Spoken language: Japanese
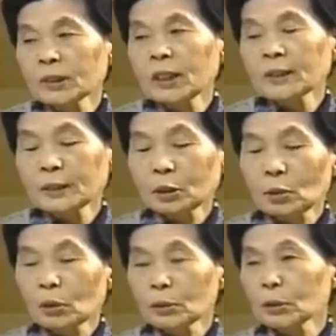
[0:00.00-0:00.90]
みたいなと
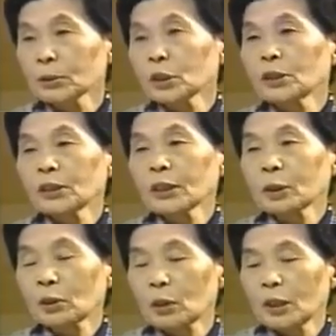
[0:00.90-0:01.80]
こずっと行った
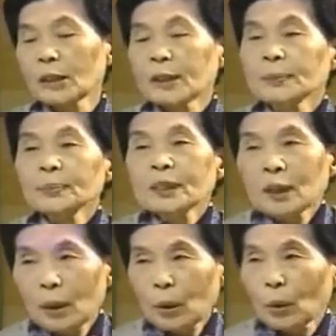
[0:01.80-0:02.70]
とこへ
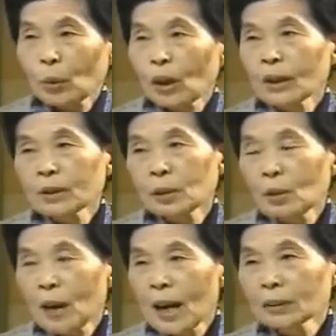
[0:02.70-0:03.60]
あ
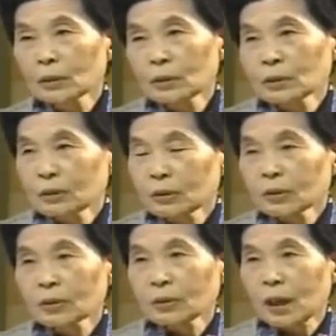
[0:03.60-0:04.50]
のある
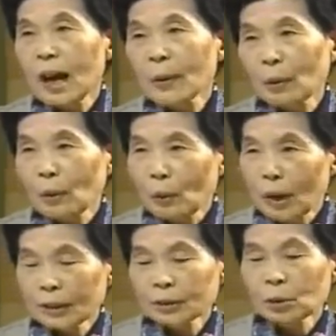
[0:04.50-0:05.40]
学校
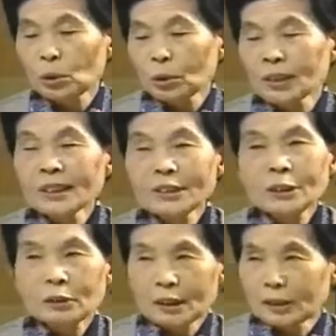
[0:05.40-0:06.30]
はどこなん
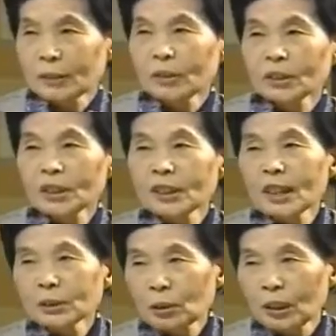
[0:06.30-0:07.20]
ですかね私
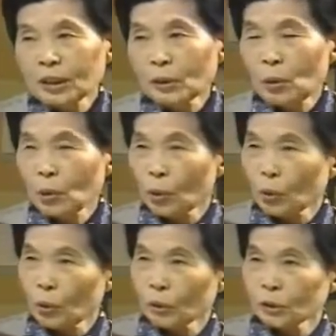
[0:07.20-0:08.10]
後からここ
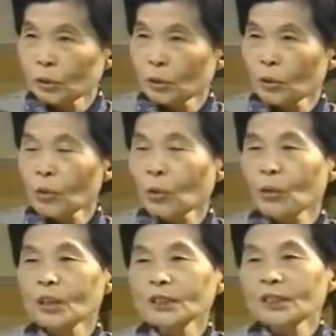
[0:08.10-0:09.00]
工業高
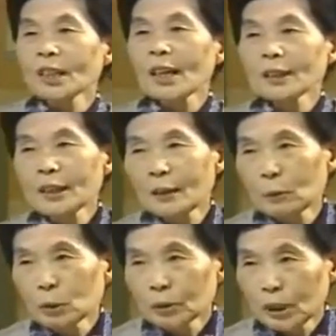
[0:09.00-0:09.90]
校だったんかな
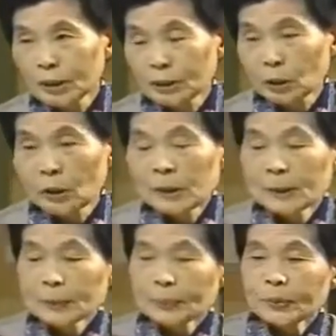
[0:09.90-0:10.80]
思うんだけど
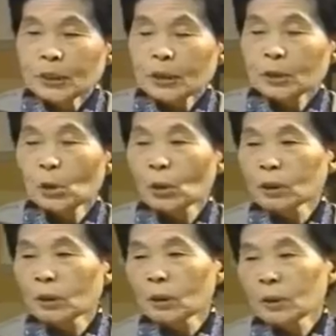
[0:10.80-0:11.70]
そこ
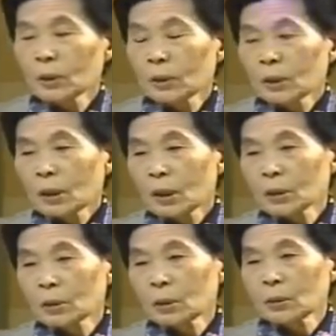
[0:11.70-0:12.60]
の
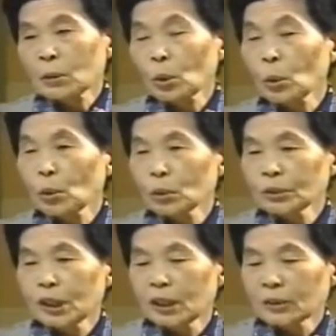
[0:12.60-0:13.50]
あの校
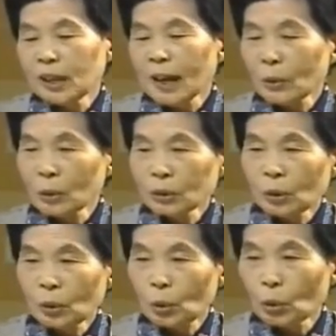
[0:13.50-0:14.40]
庭学校
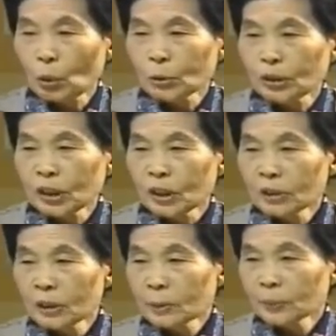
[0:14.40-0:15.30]
の校庭
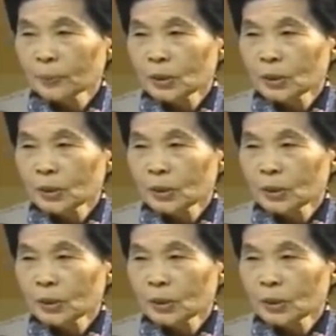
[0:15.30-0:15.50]
に